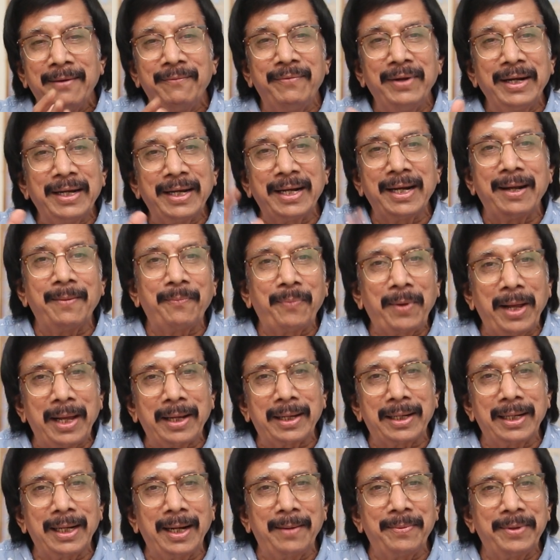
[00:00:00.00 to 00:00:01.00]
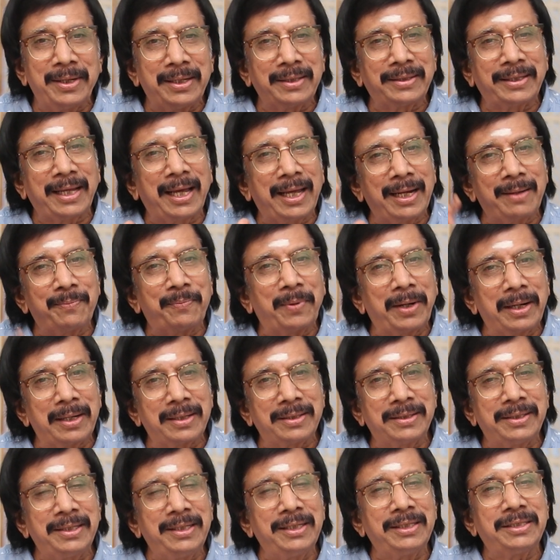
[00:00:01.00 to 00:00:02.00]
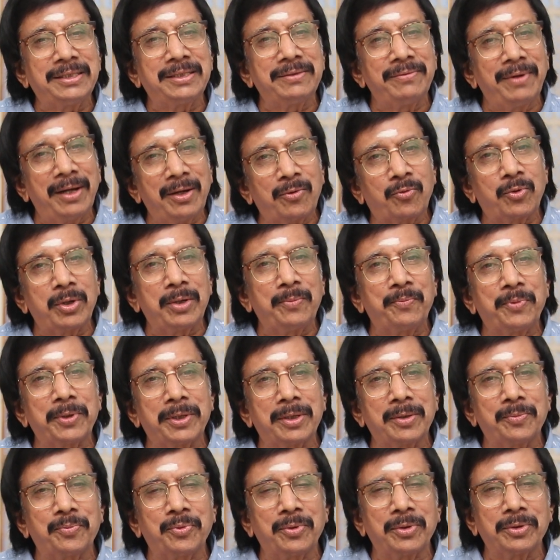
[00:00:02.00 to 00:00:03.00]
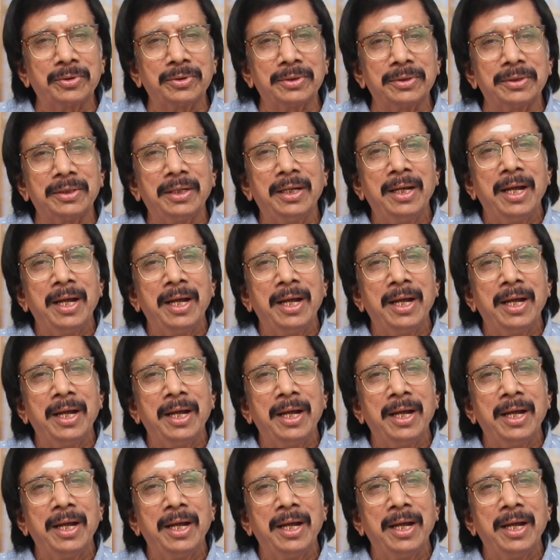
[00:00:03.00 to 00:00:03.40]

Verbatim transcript: வில்லனாக பார்க்கலாம் அப்படின்னு தயாரிப்பாளர் டி சிவா குறிப்பிட்ட போது